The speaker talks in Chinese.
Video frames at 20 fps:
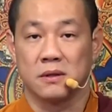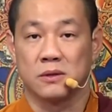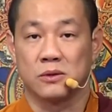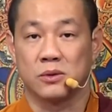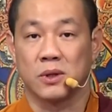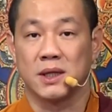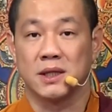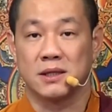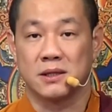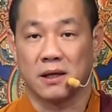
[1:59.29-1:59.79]

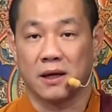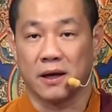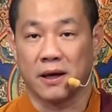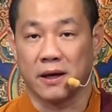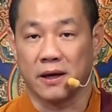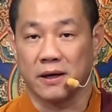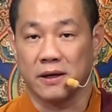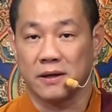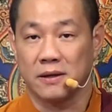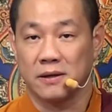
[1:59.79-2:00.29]
专
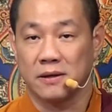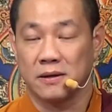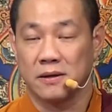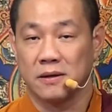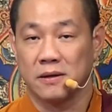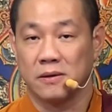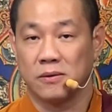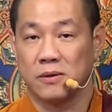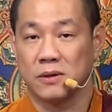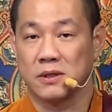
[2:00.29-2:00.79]
才，
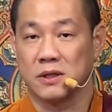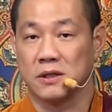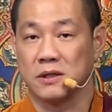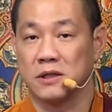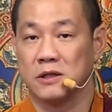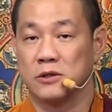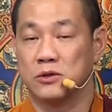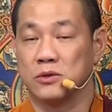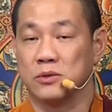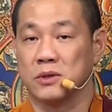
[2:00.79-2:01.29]
或者
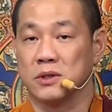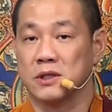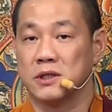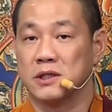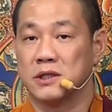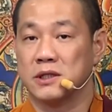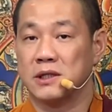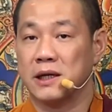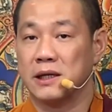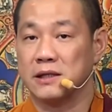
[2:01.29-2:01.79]
你所
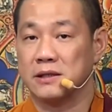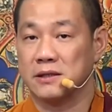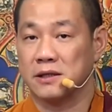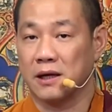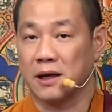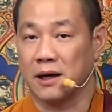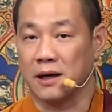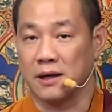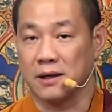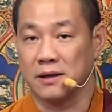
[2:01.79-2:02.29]
擅
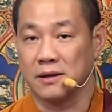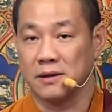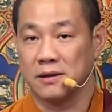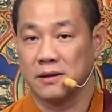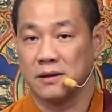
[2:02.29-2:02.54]
长，